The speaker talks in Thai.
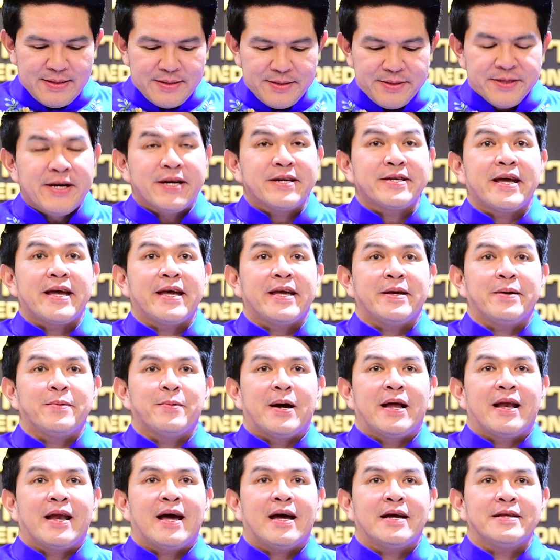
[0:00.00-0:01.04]
เนื่องใน
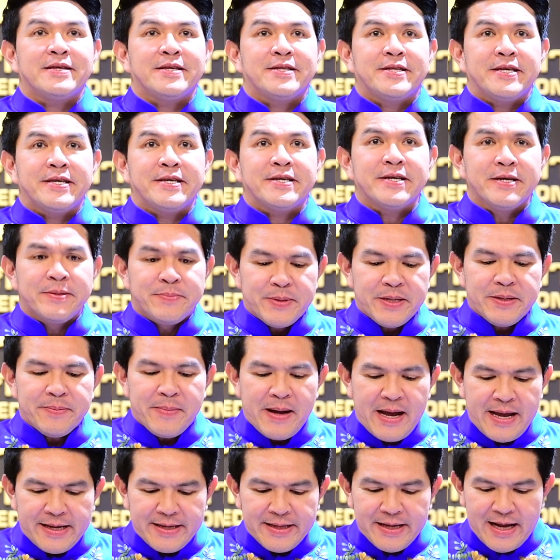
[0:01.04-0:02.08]
วาระดีทีขึ้นปี
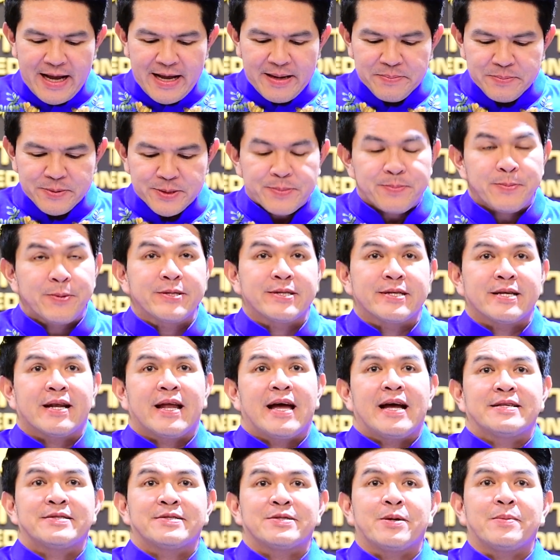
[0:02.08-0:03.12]
ใหม่นะครับพุทธศัก
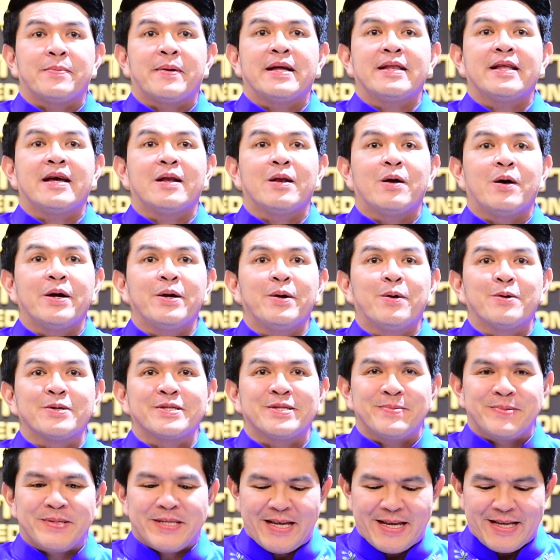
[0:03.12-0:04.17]
ราช
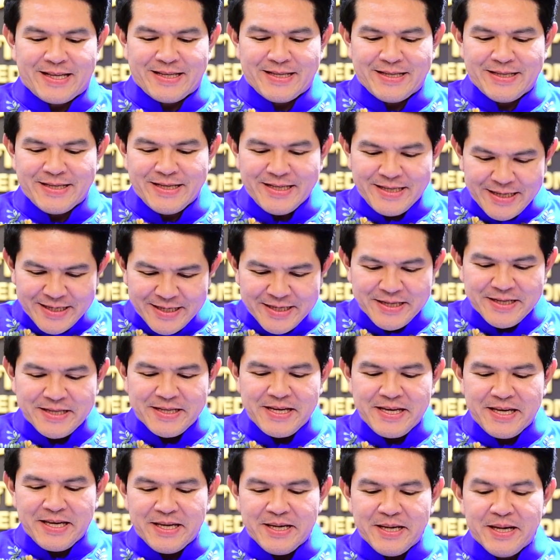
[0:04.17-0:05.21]
2567 ที่จะถึง
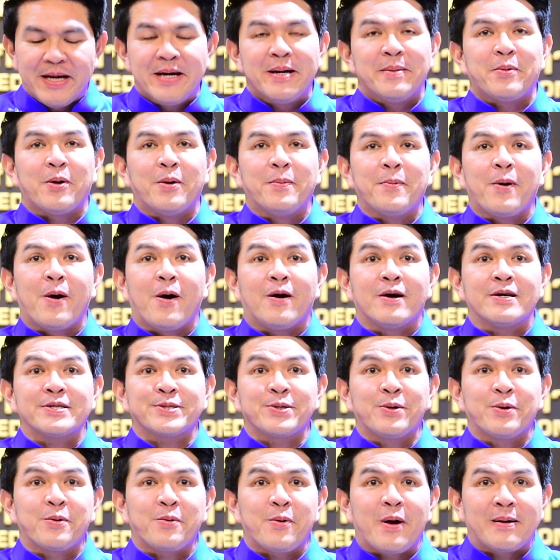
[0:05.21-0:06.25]
นี้ผมขอ
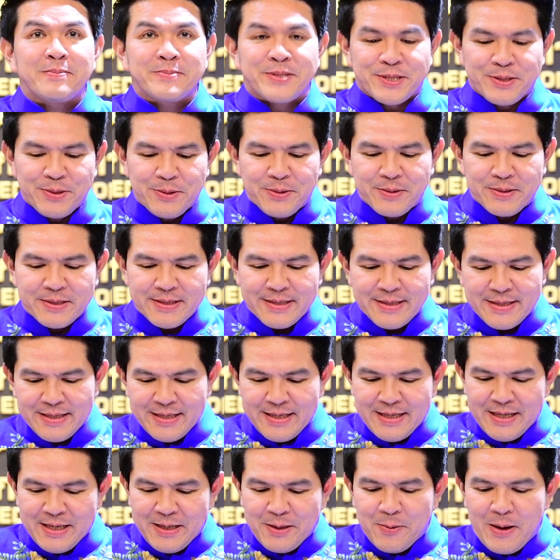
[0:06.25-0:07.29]
ส่งความสุข
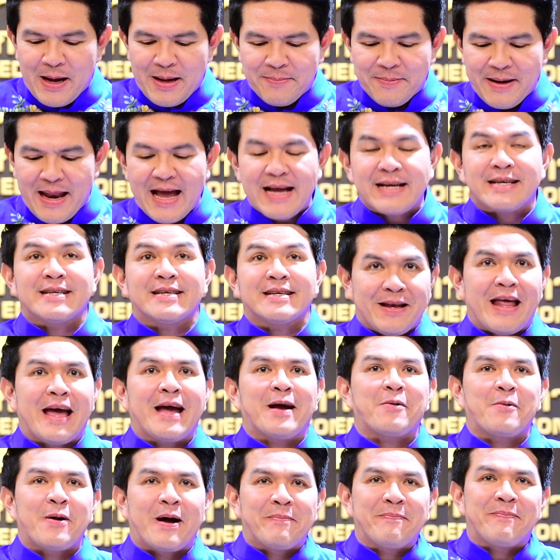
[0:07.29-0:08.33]
ความรักและ
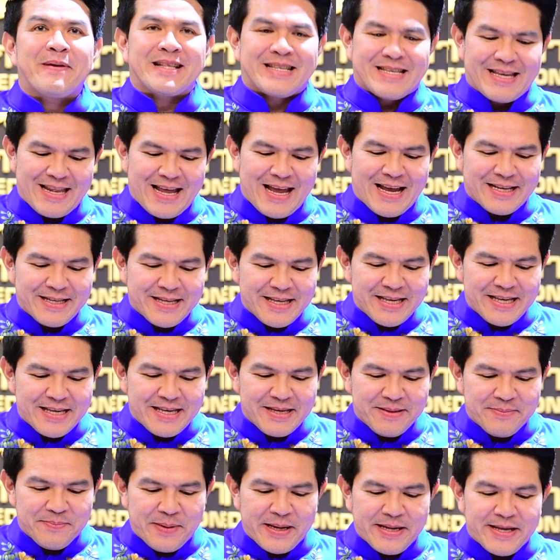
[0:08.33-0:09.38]
ความปรารถนาดี
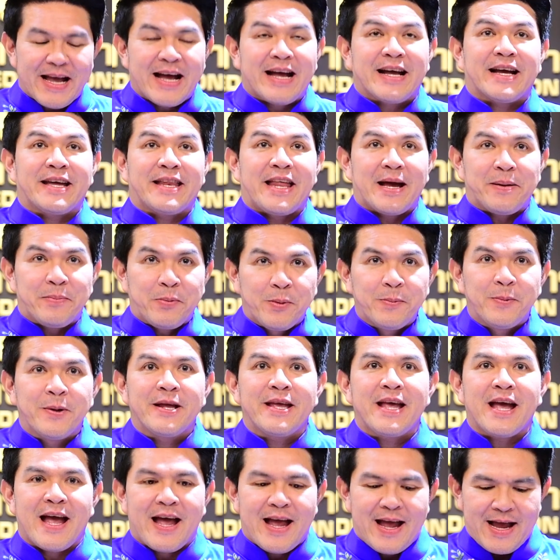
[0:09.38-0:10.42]
ไปยังคณะผู้บ
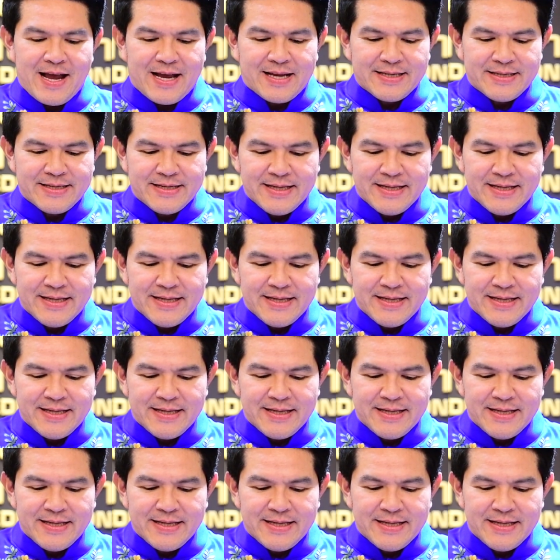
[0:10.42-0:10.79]
ริหาร